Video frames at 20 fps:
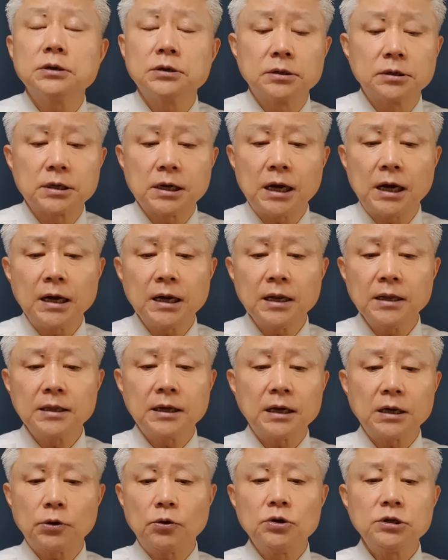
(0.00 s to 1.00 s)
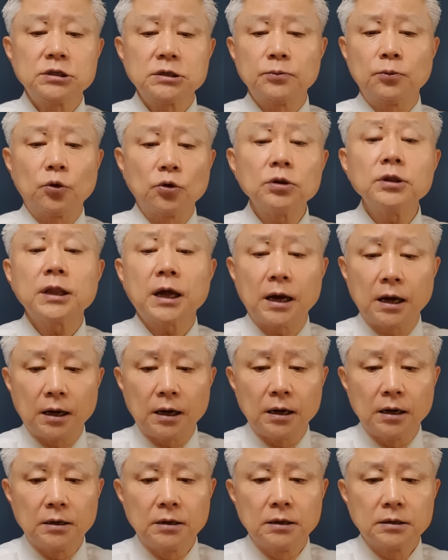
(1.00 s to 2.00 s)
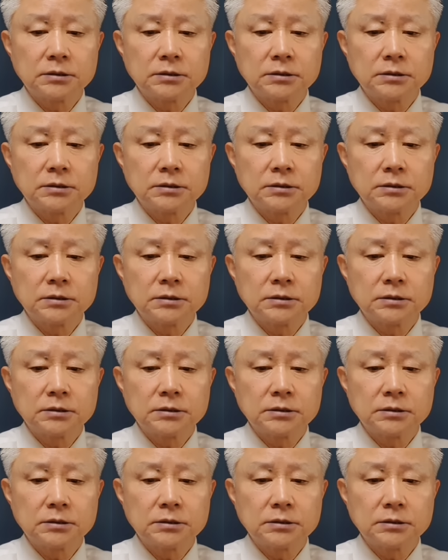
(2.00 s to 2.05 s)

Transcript: 어, 칼이 날아올지 모른다.